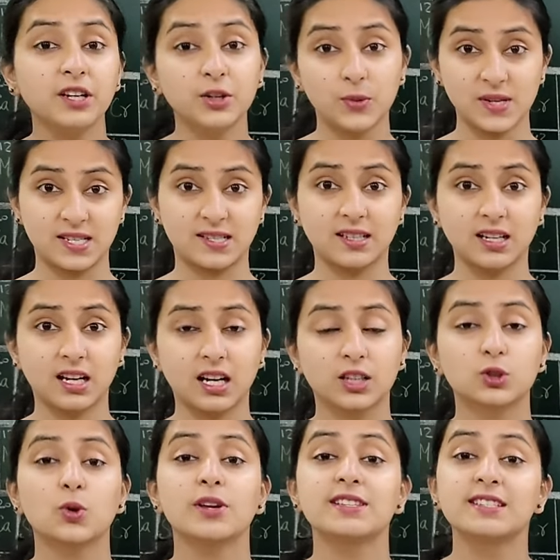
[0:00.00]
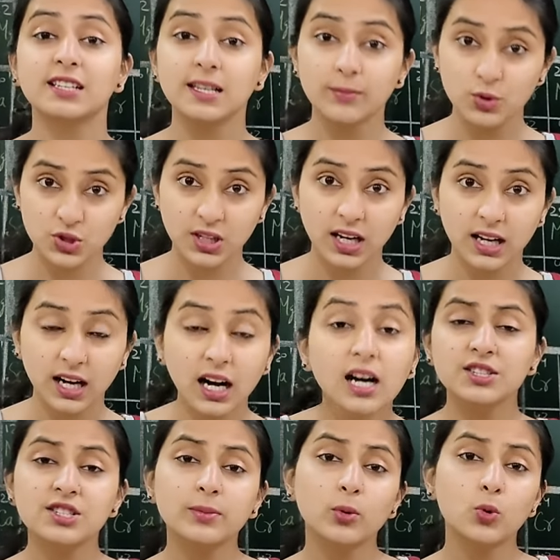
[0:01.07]
इंटरेस्टिंग लगा तो इसीलिए मुझे लगा कि
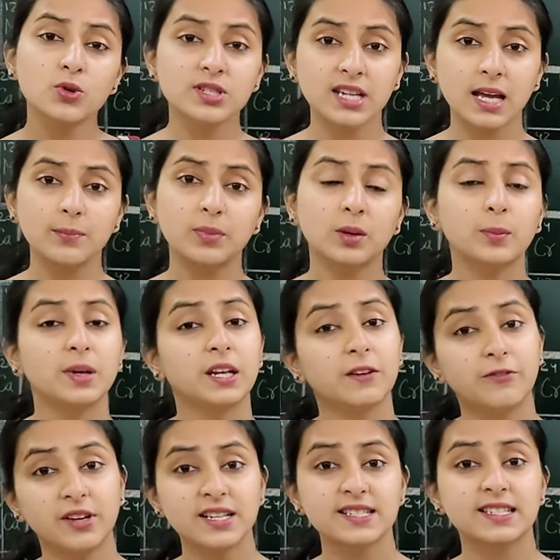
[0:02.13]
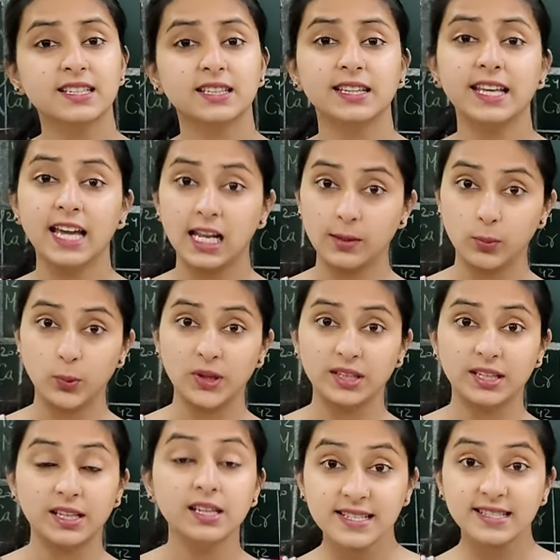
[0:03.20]
जब उस टाइम पर मेरे फ्रेंड्स की इतनी हेल्प हुई
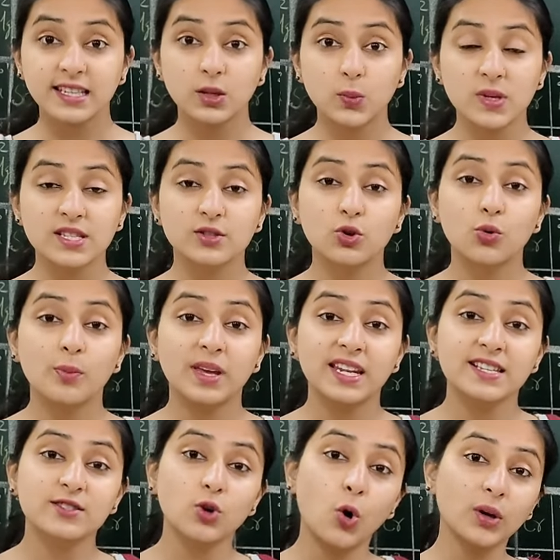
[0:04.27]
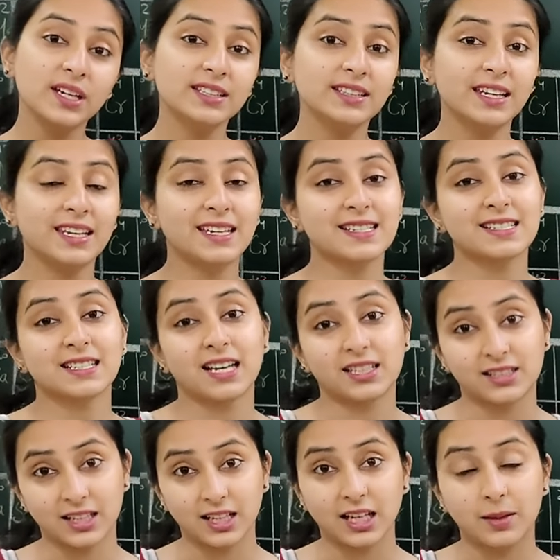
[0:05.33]
थी सीक्वेंस को मेरे सॉन्ग के तरीके से
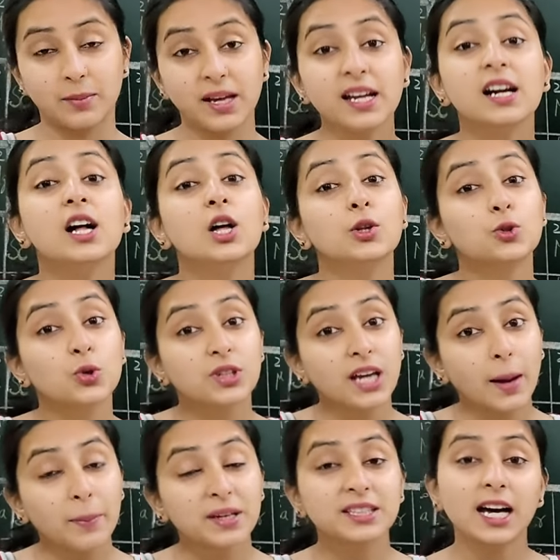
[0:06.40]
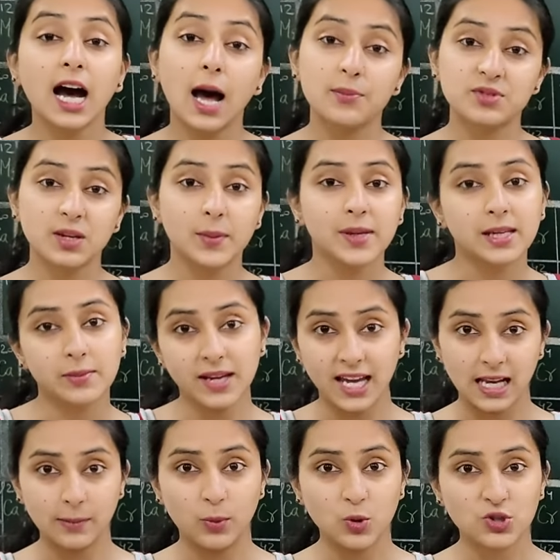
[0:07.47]
याद करने में तो क्या पता आप सभी की भी
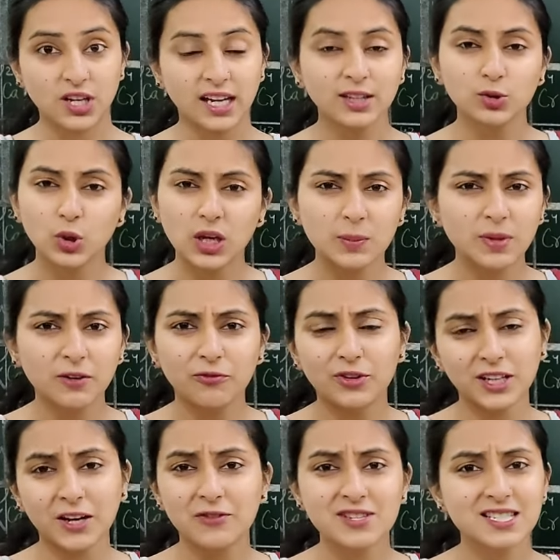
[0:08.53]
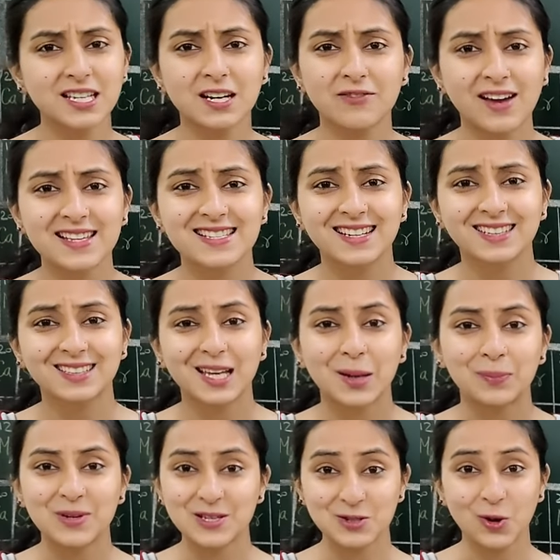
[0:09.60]
हेल्प हो जाए तो एक बार फटाफट से रिवाइज करते हैं
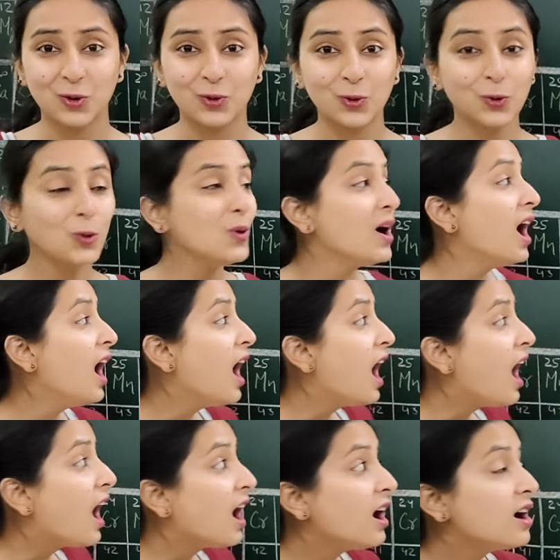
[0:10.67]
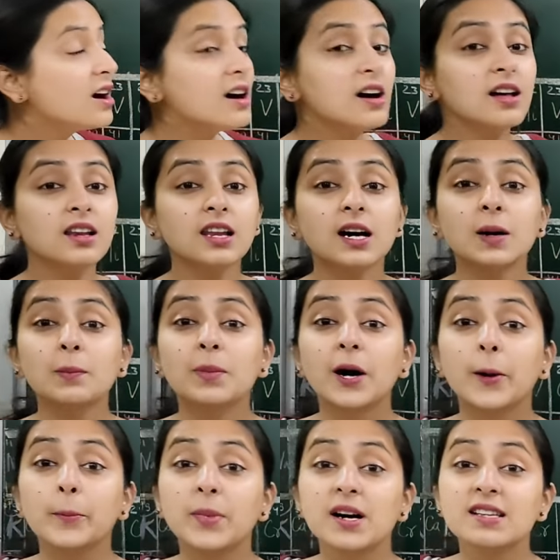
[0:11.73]
अपने सॉन्ग को ह ह ल ब
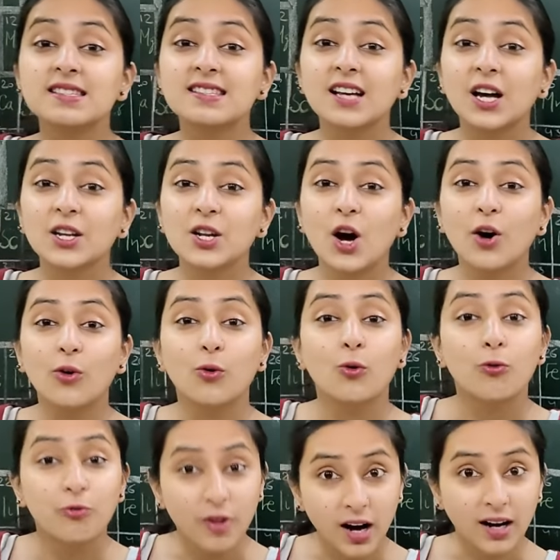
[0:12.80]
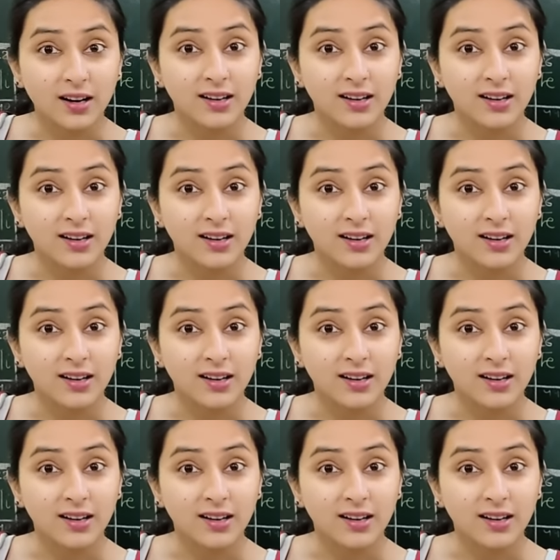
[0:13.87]
ब स न उफा